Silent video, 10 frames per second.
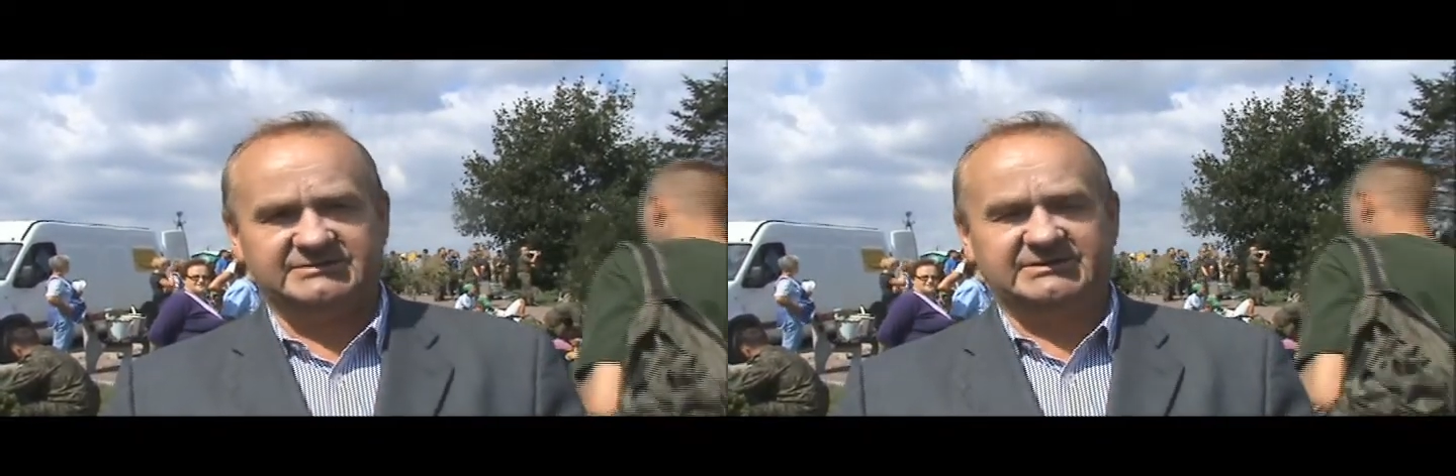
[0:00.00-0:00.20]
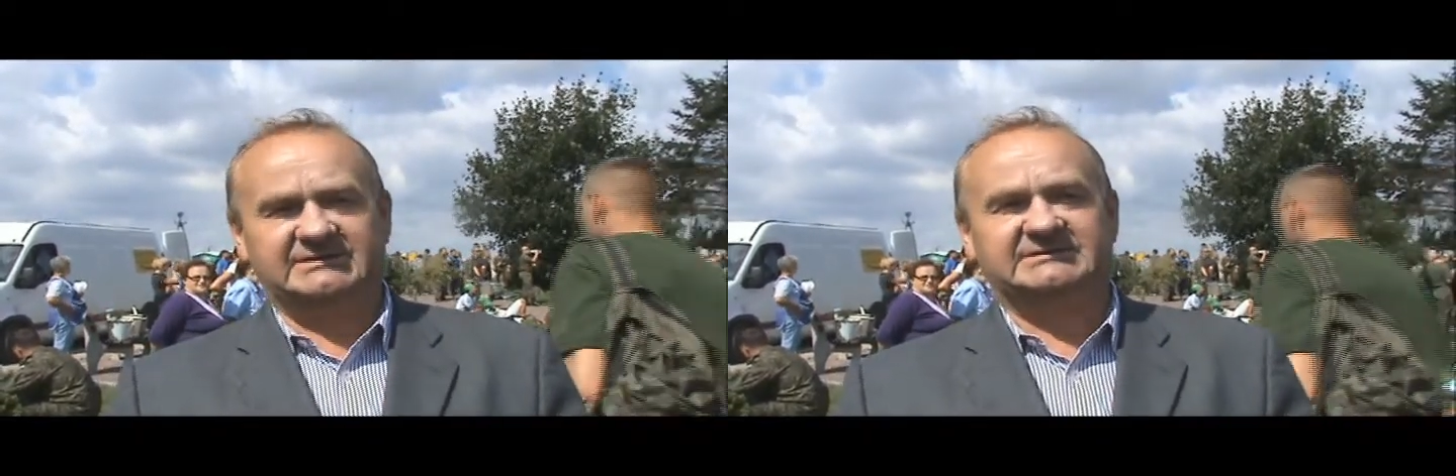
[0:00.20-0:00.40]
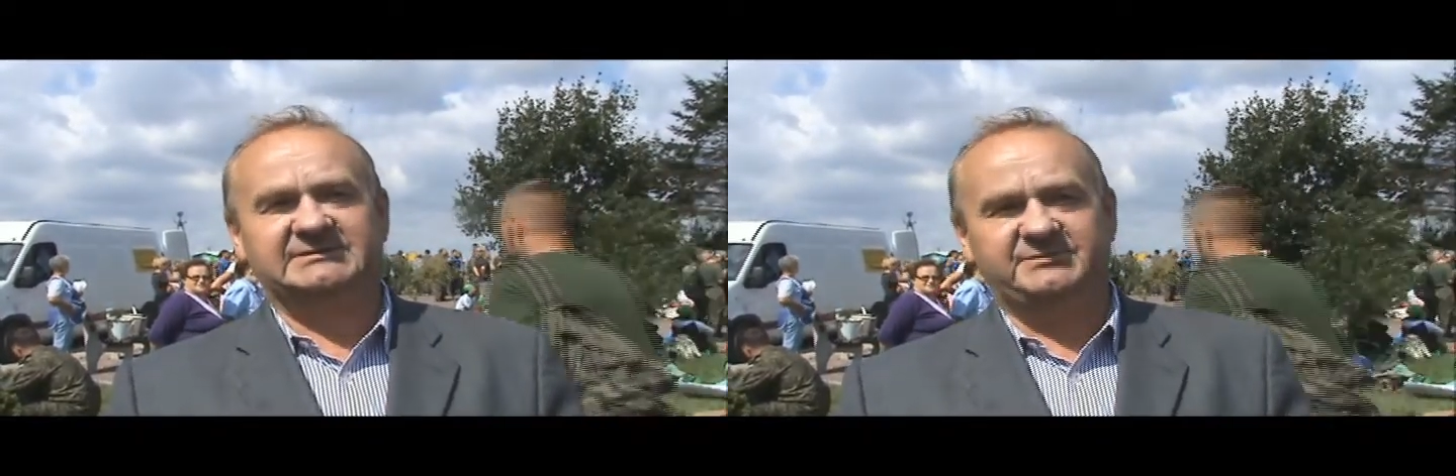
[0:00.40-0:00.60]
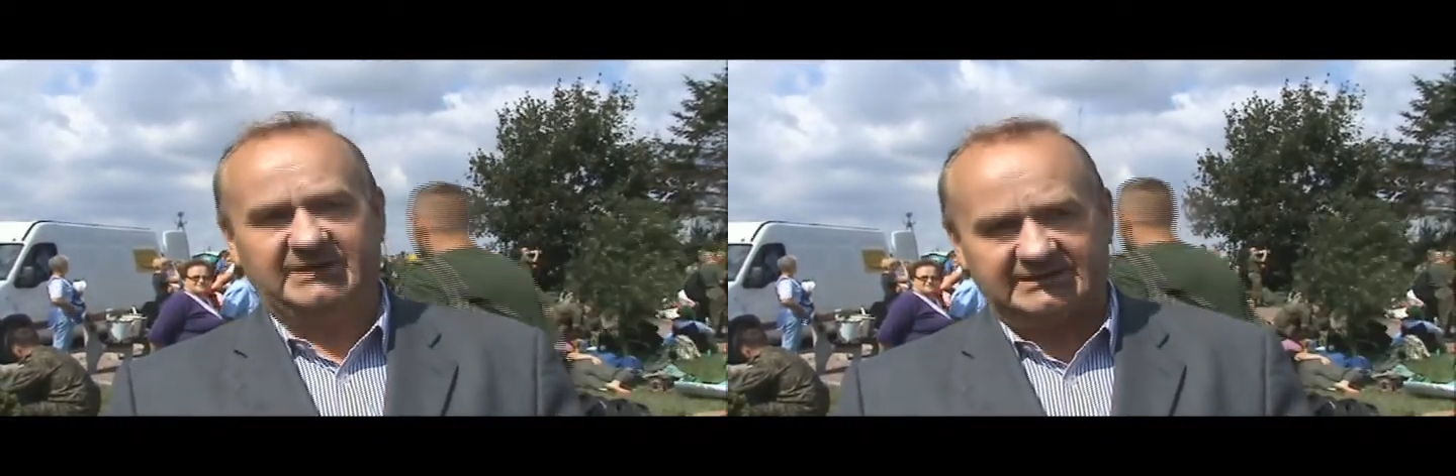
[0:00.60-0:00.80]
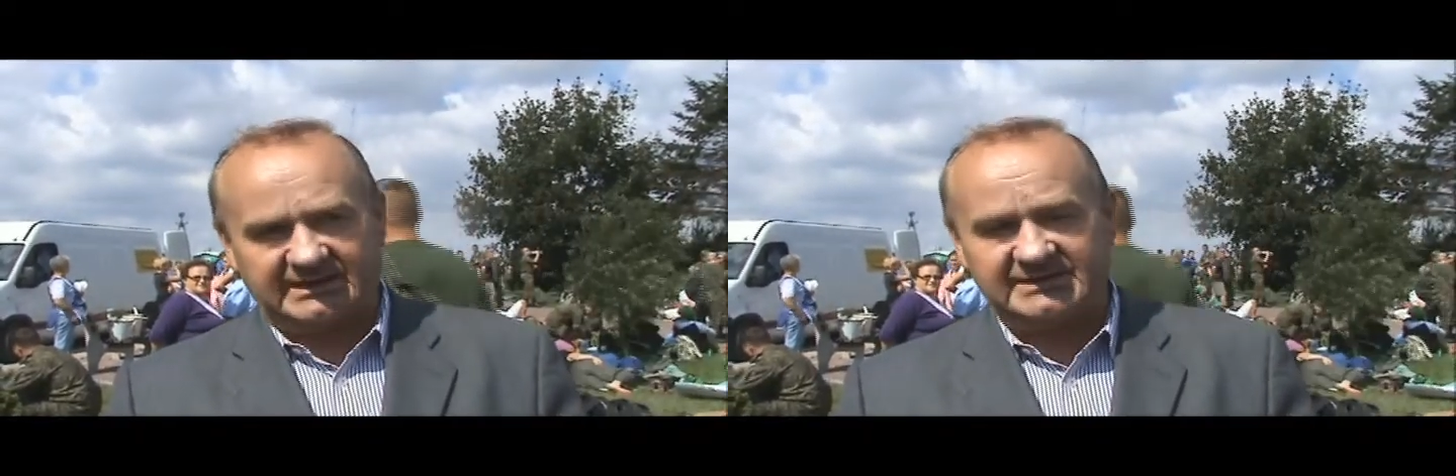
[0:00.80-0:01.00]
że jesteśmy
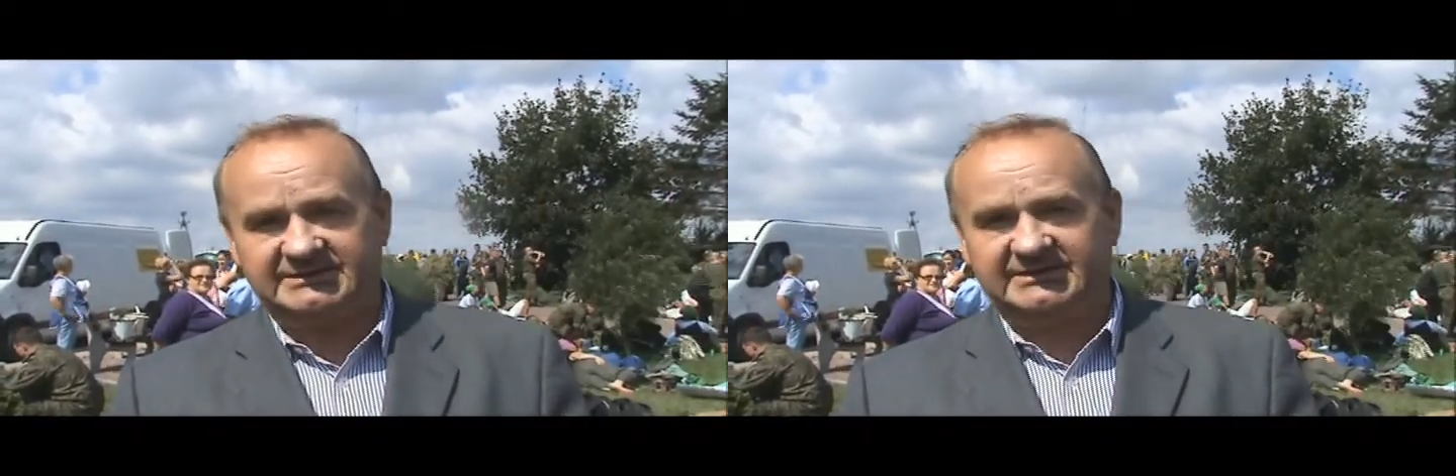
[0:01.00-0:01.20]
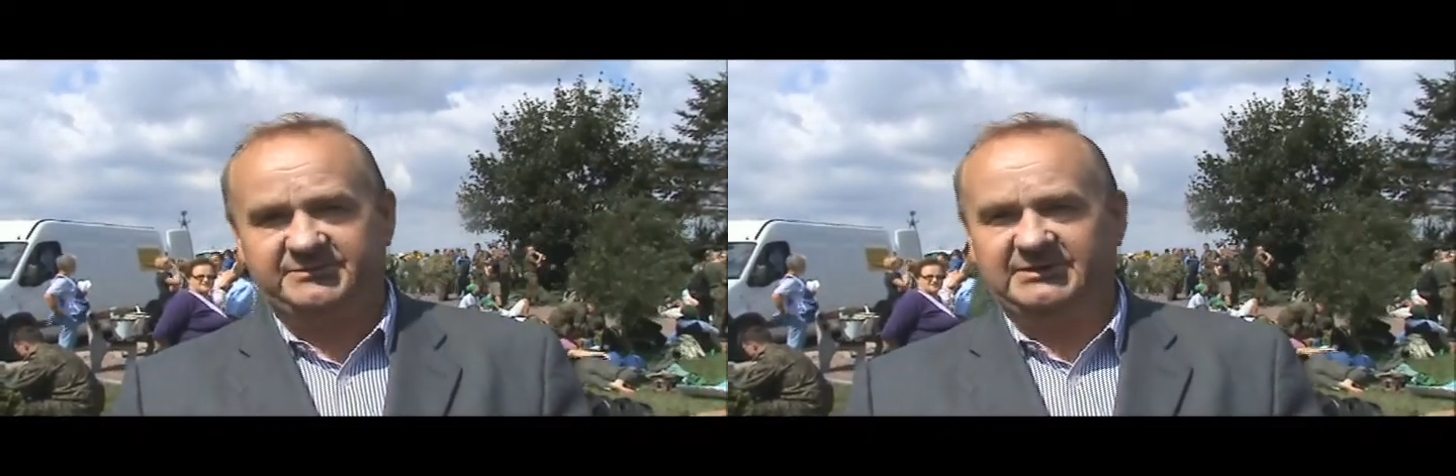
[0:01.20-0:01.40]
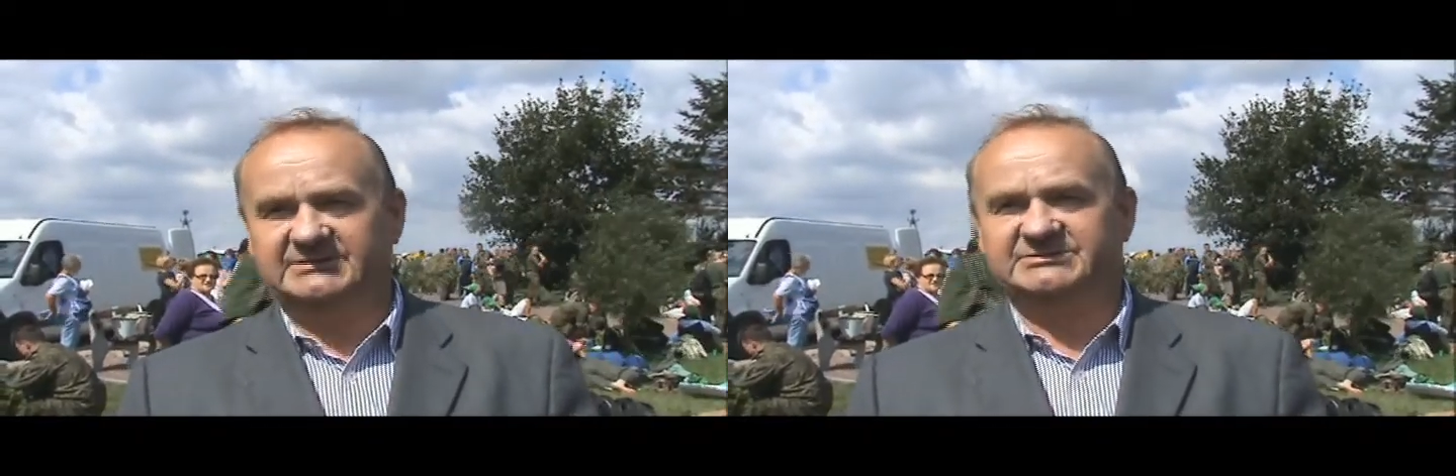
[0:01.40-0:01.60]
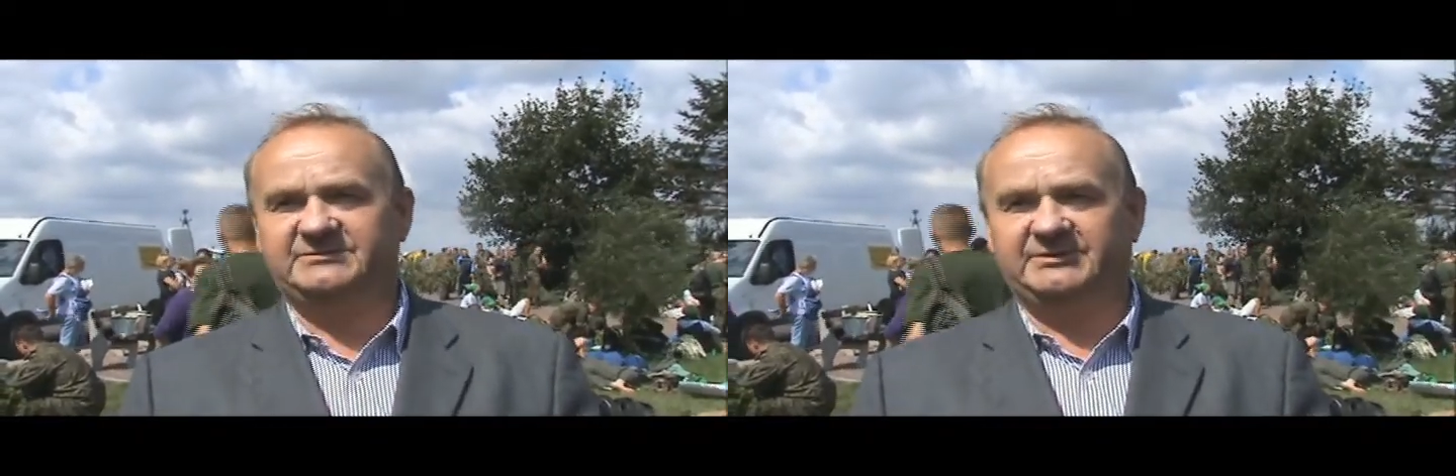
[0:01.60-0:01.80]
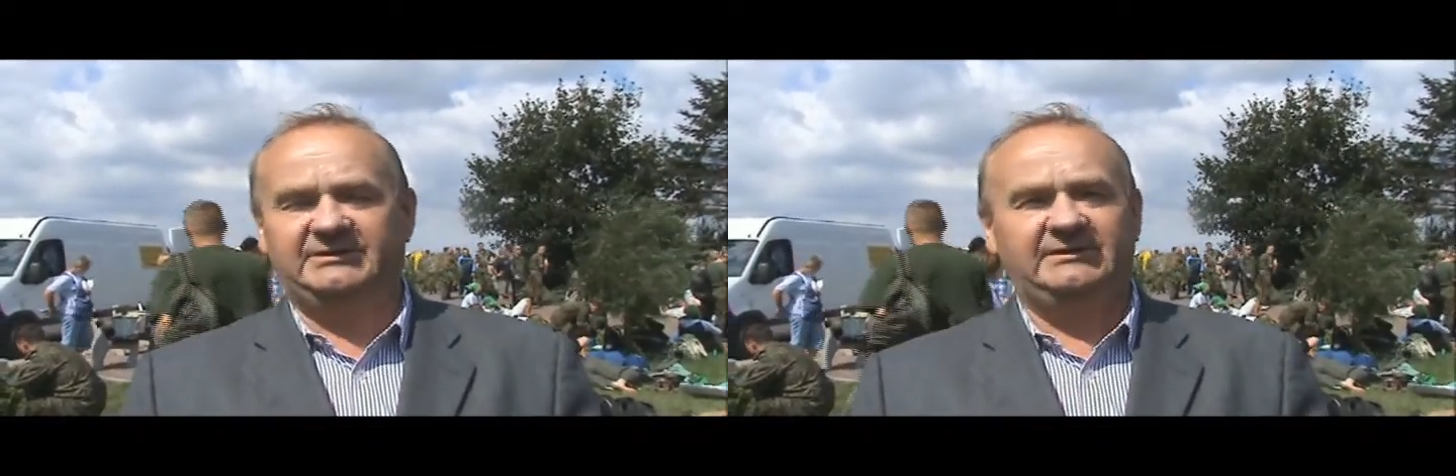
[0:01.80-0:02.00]
na trasie tej
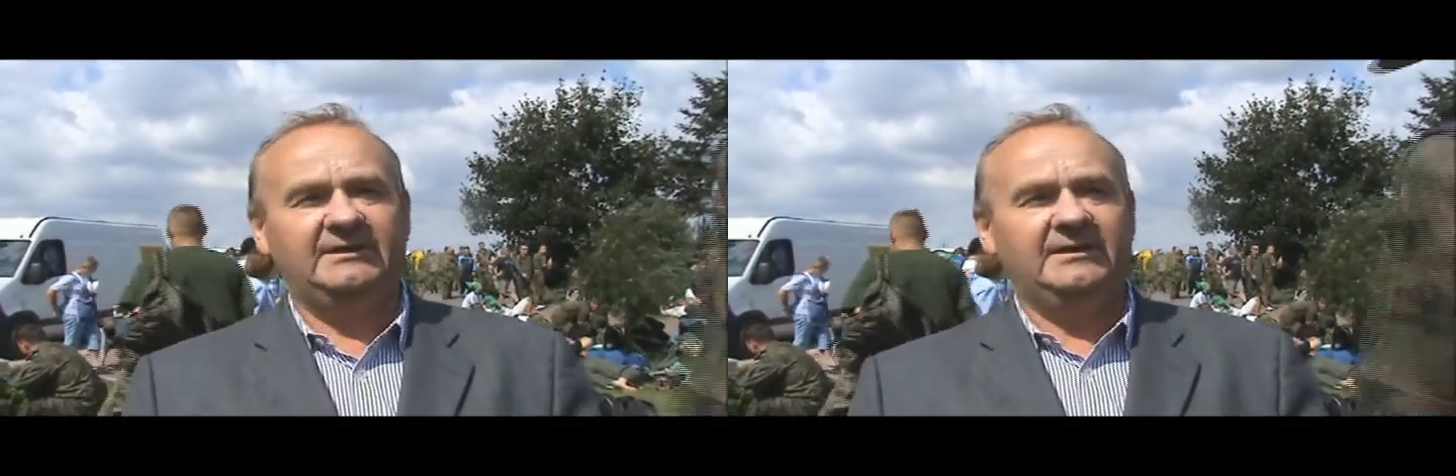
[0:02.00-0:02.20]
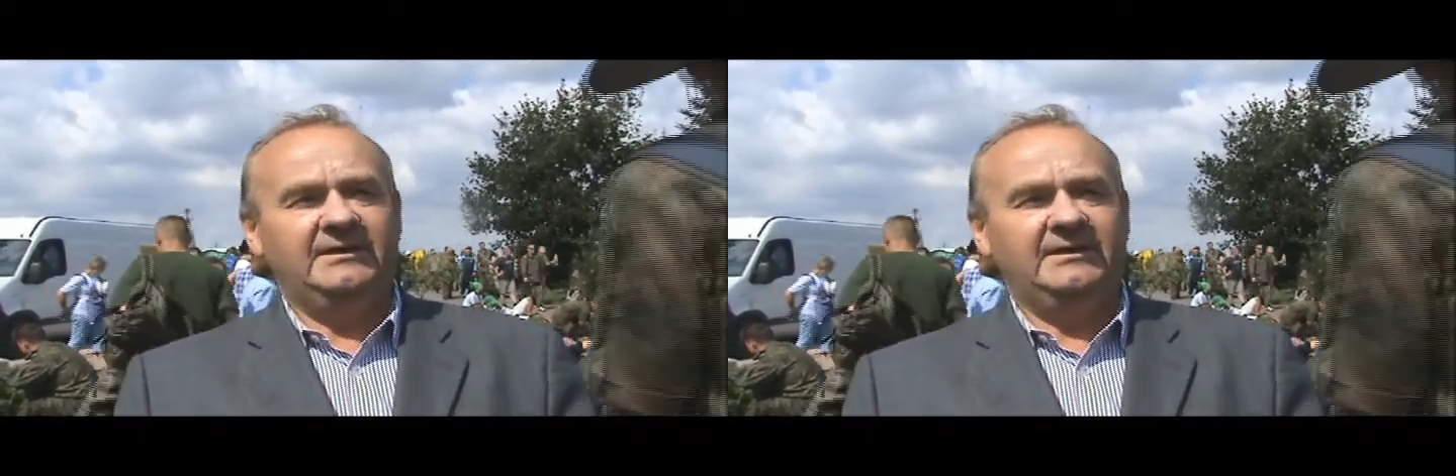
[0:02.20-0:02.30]
pielgrzymki.